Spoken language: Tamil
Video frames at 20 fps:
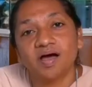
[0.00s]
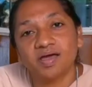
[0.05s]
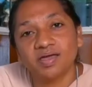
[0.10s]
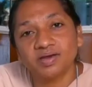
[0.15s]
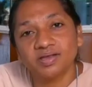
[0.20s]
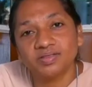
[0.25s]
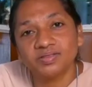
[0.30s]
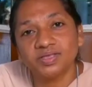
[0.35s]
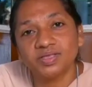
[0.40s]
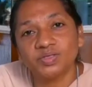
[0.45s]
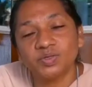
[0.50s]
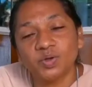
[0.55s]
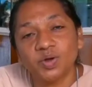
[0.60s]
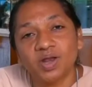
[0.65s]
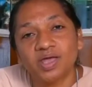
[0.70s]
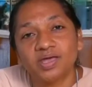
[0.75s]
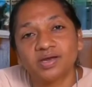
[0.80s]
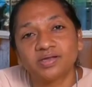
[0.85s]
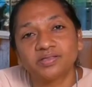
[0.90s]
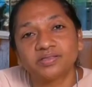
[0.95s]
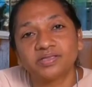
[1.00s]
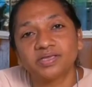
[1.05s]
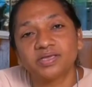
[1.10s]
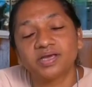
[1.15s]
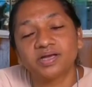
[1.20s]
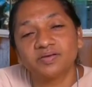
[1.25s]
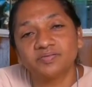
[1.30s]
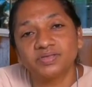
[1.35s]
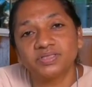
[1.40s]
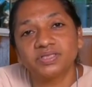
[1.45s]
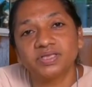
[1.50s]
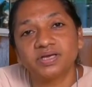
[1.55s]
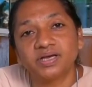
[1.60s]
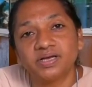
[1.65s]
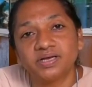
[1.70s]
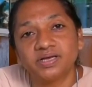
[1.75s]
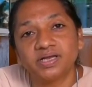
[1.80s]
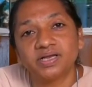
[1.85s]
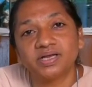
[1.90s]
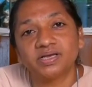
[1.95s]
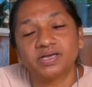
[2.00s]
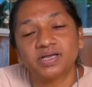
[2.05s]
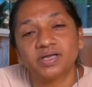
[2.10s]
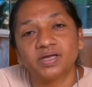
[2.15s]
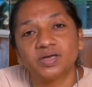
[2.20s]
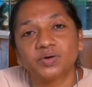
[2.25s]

ஆயிரத்தி தொள்ளாயிரத்தி எழுபத்தி ரெண்டில்